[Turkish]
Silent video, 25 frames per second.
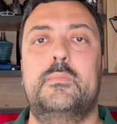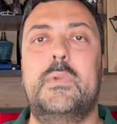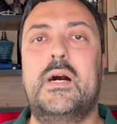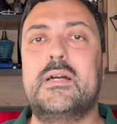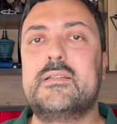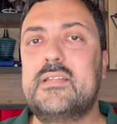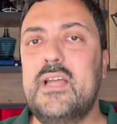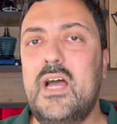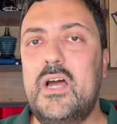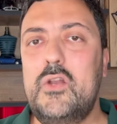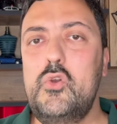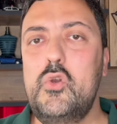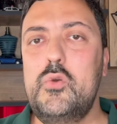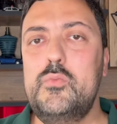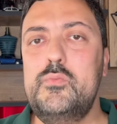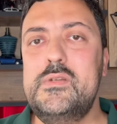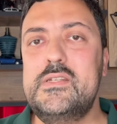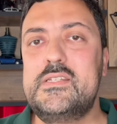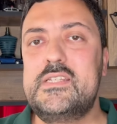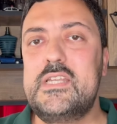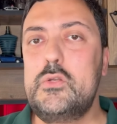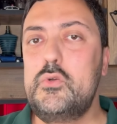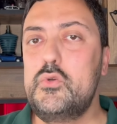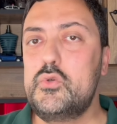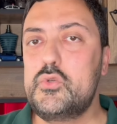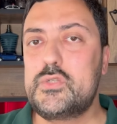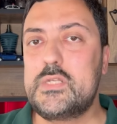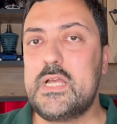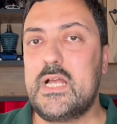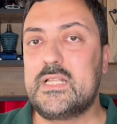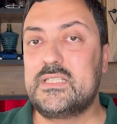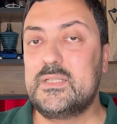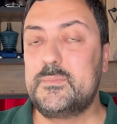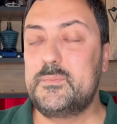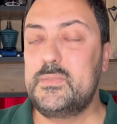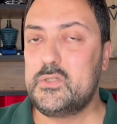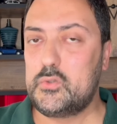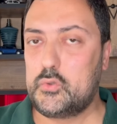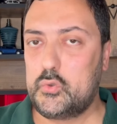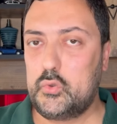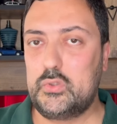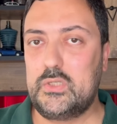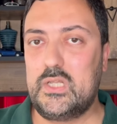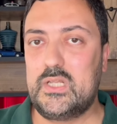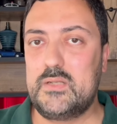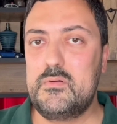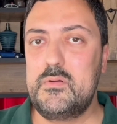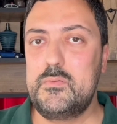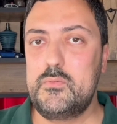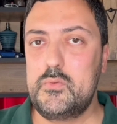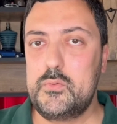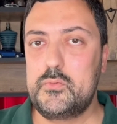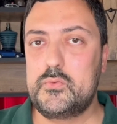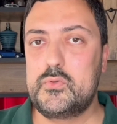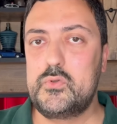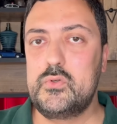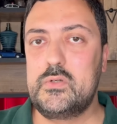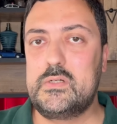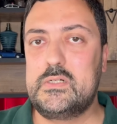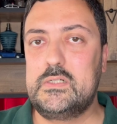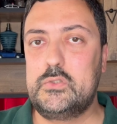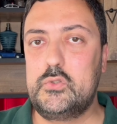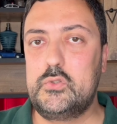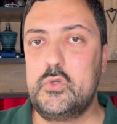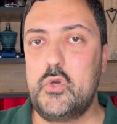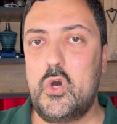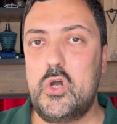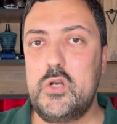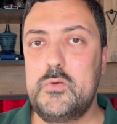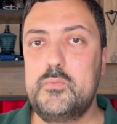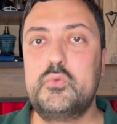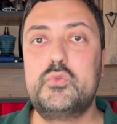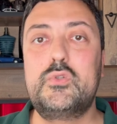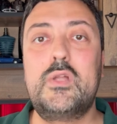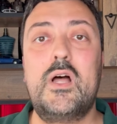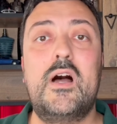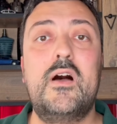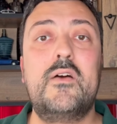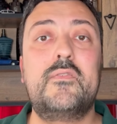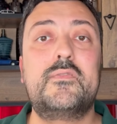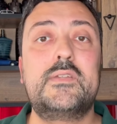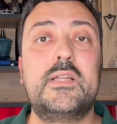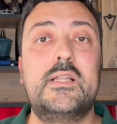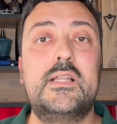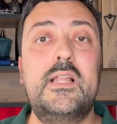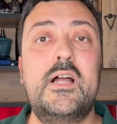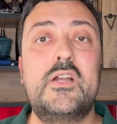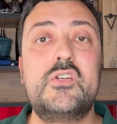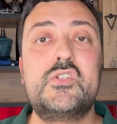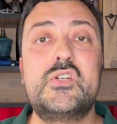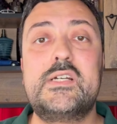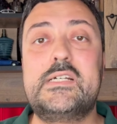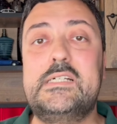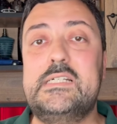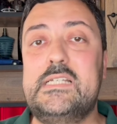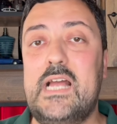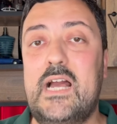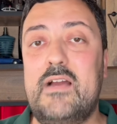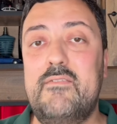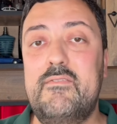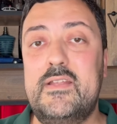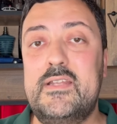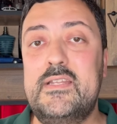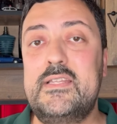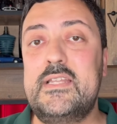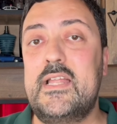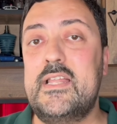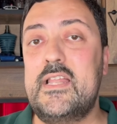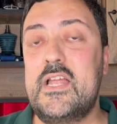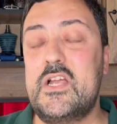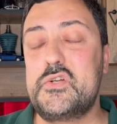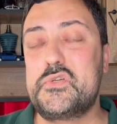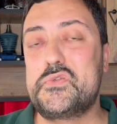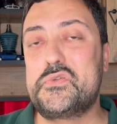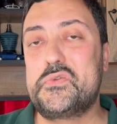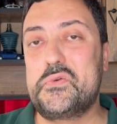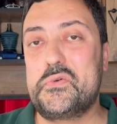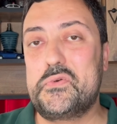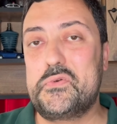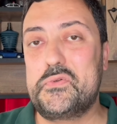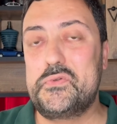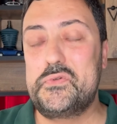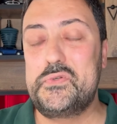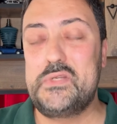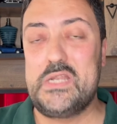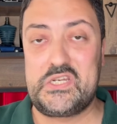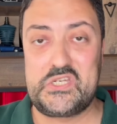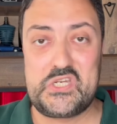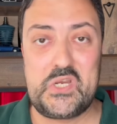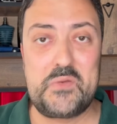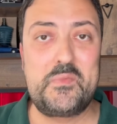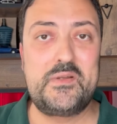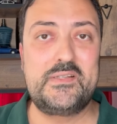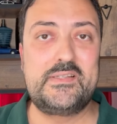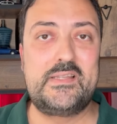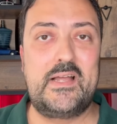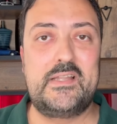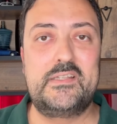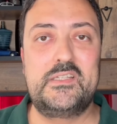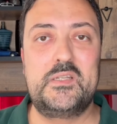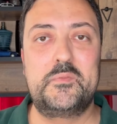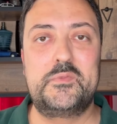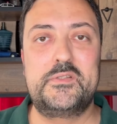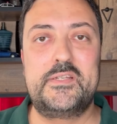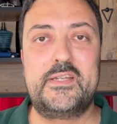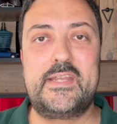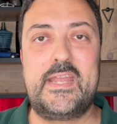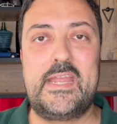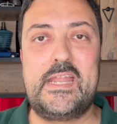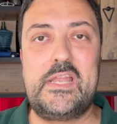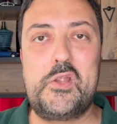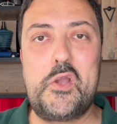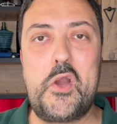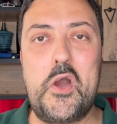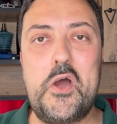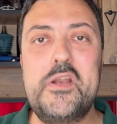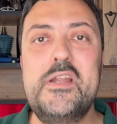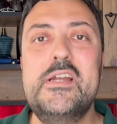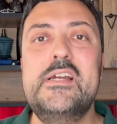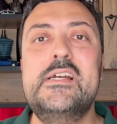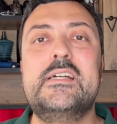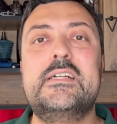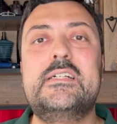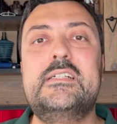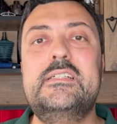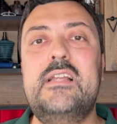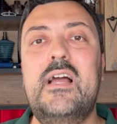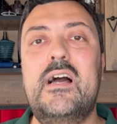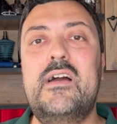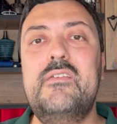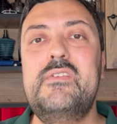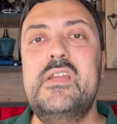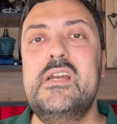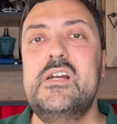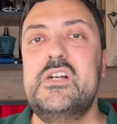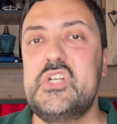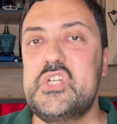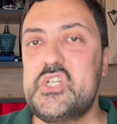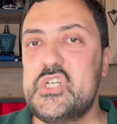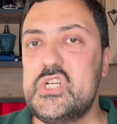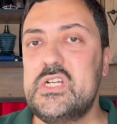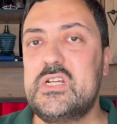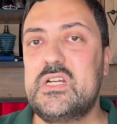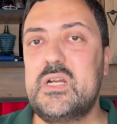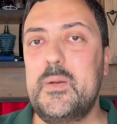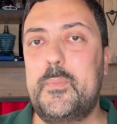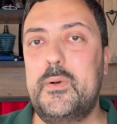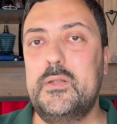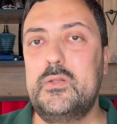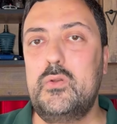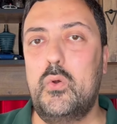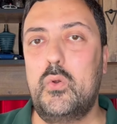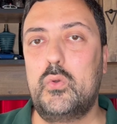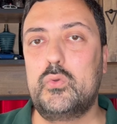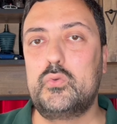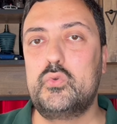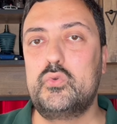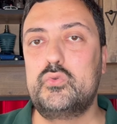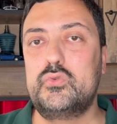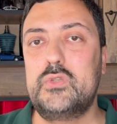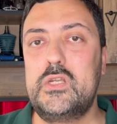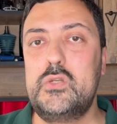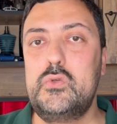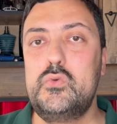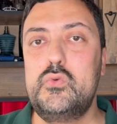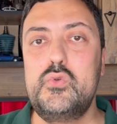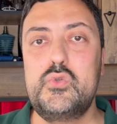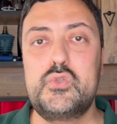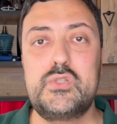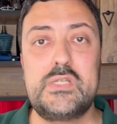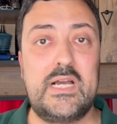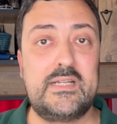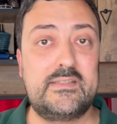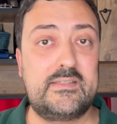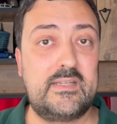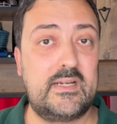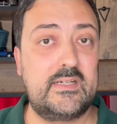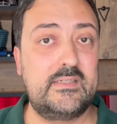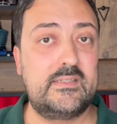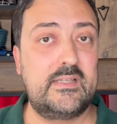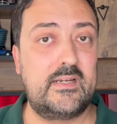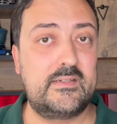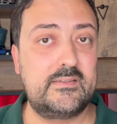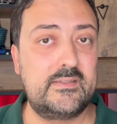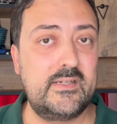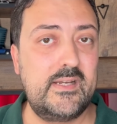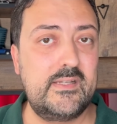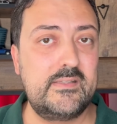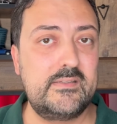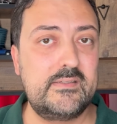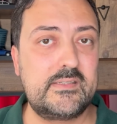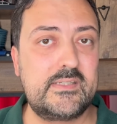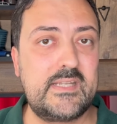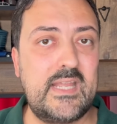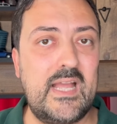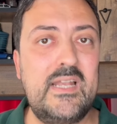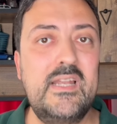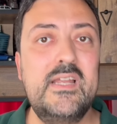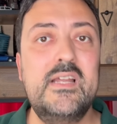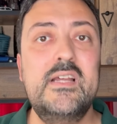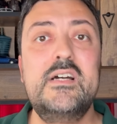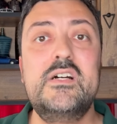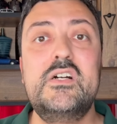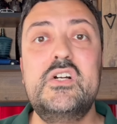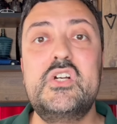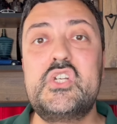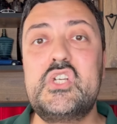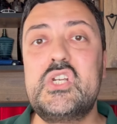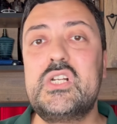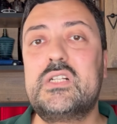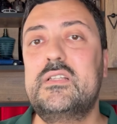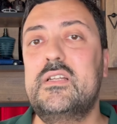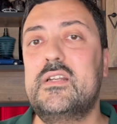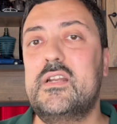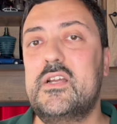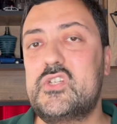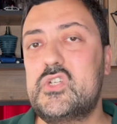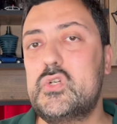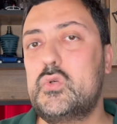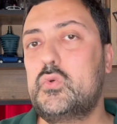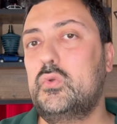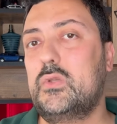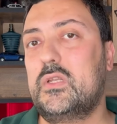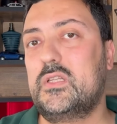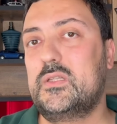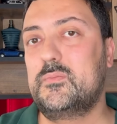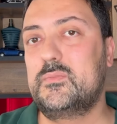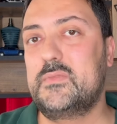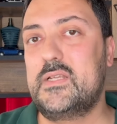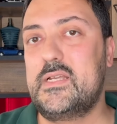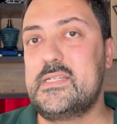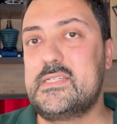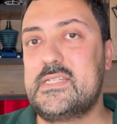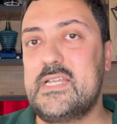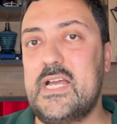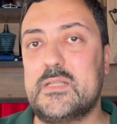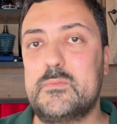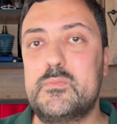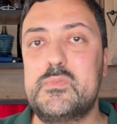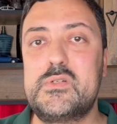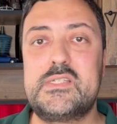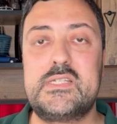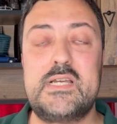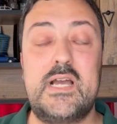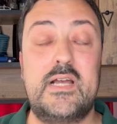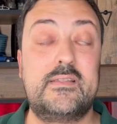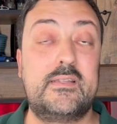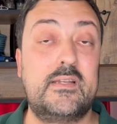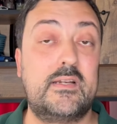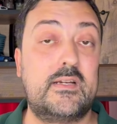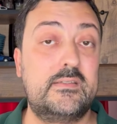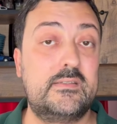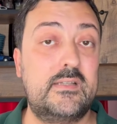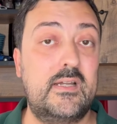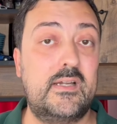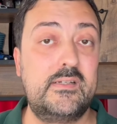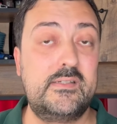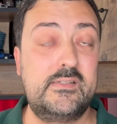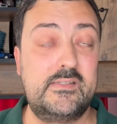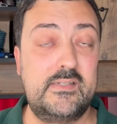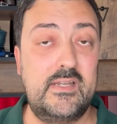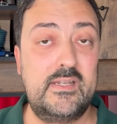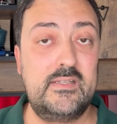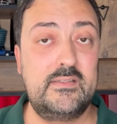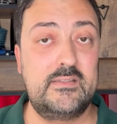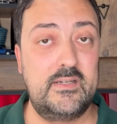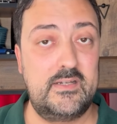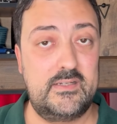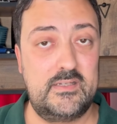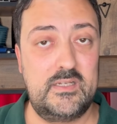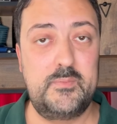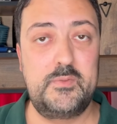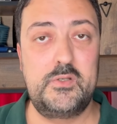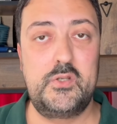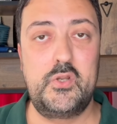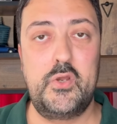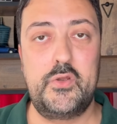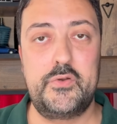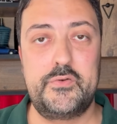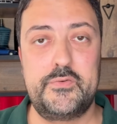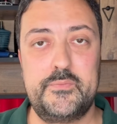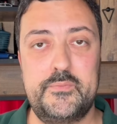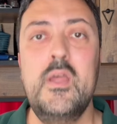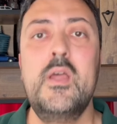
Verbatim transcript: Batarya ömrü ise 100 saatlik bir kullanımı mümkün kılıyor. Bu da haftalarca klavyenin enerji sorunu yaşamadığı anlamına geliyor. Klavye ışığı kapalı olduğunda 100 saate kadar dayanırken ışıklar açık kullanımda ise 60 saate kadar yine dayanabiliyor.